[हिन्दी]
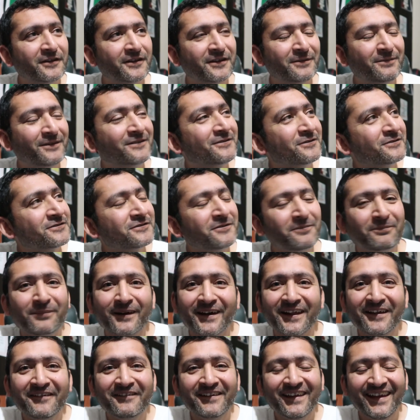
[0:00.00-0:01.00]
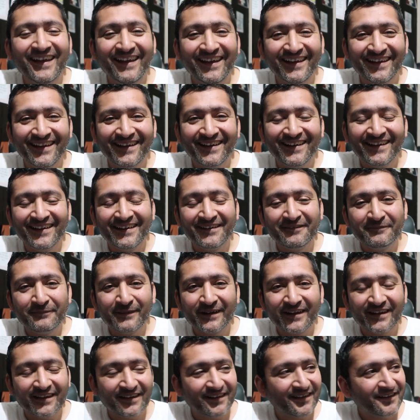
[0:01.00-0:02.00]
तो मैं सोचता हूँ पड़े हुए हैं
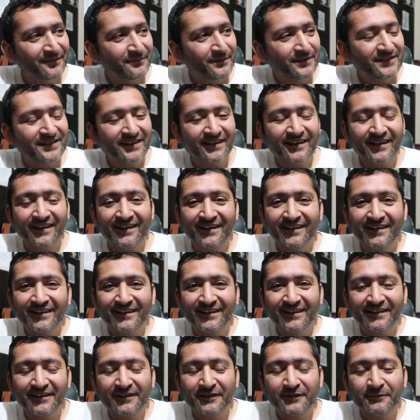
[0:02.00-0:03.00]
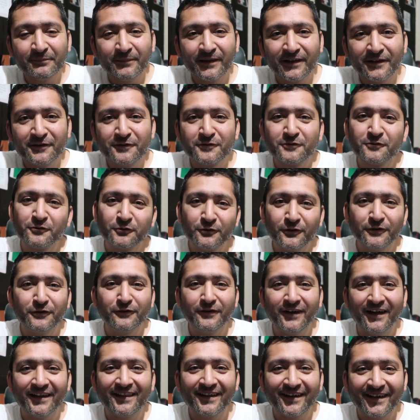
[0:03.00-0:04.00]
मैंने कहा यार भी जाके मैंने जो जूतों की
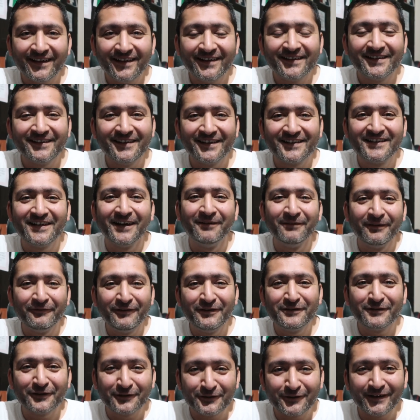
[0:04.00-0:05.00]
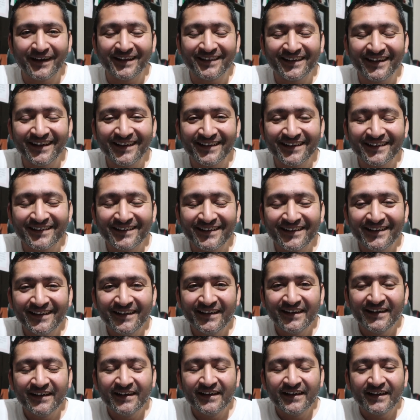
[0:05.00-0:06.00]
दुकान लगाई इससे अच्छा मैं वीज़ों की दुकान लगा लेता
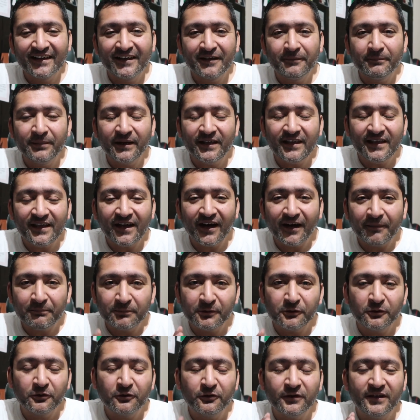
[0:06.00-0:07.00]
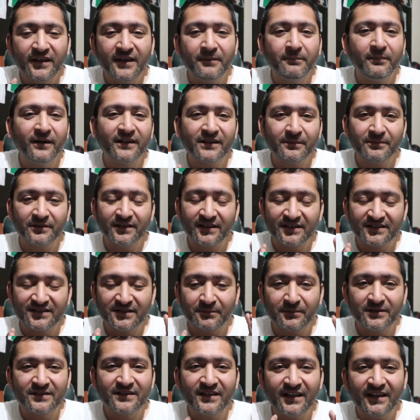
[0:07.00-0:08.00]
कि भाई आप लोग को ये बात अभी तक
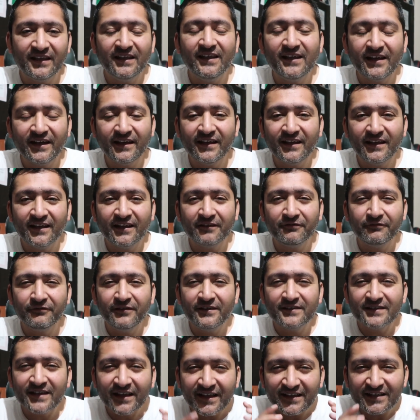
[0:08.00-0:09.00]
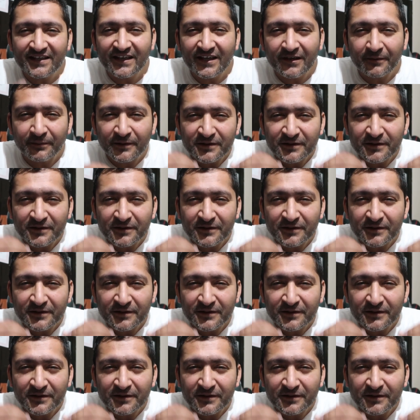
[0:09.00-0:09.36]
समझ नहीं आई कि वीज़े किसी के